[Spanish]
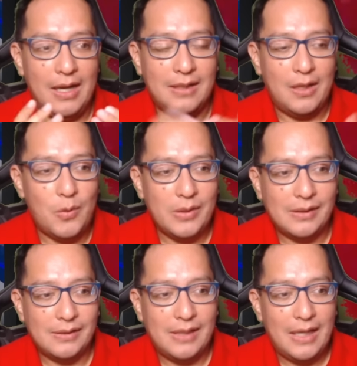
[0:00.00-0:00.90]
las
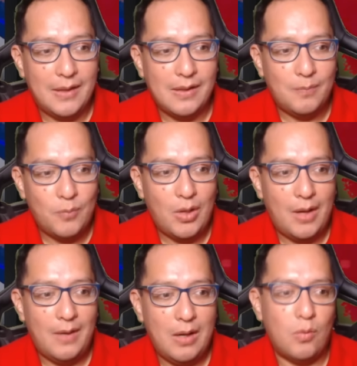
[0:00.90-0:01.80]
encuestas sigue muy
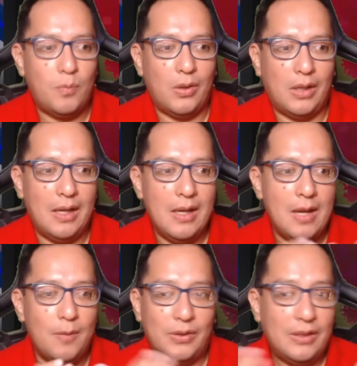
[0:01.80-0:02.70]
abajo, porque
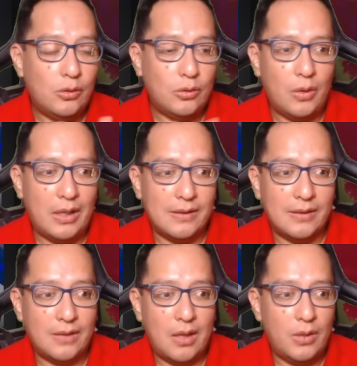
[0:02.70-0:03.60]
pues eso es lo que les
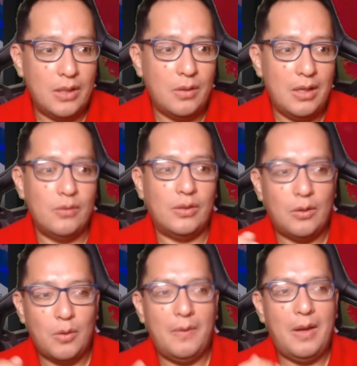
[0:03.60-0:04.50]
está doliendo a ellos, que
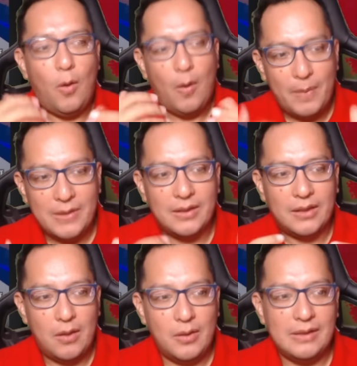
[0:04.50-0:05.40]
todavía hoy
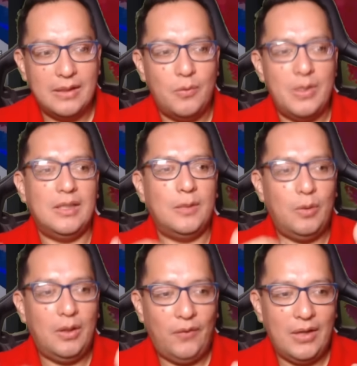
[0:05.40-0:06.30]
presentaron las encuestas
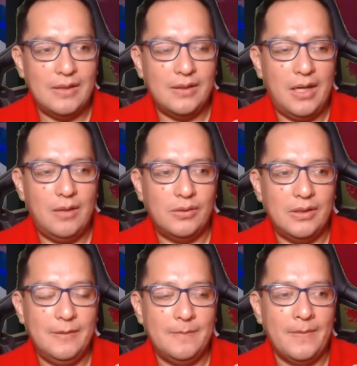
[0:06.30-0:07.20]
por el financiero,
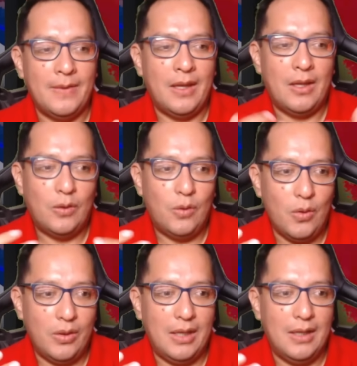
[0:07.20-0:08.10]
¿sí?
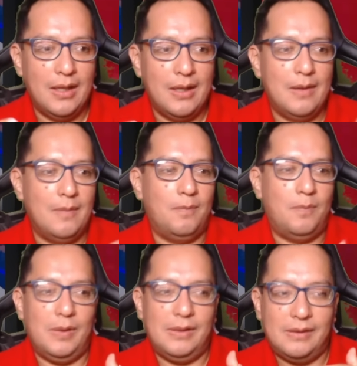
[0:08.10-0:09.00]
¿Dónde?
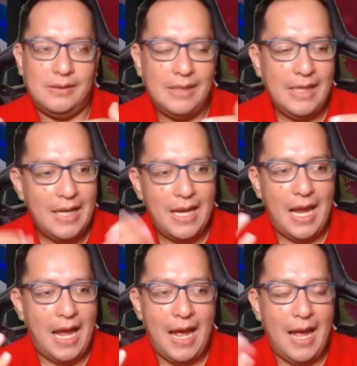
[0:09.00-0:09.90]
Pues sigue
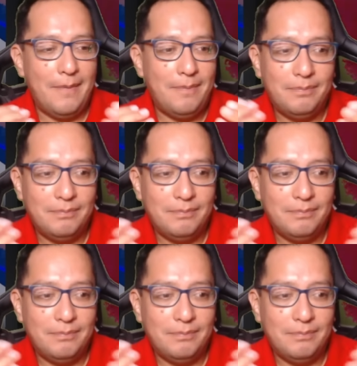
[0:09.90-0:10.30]
a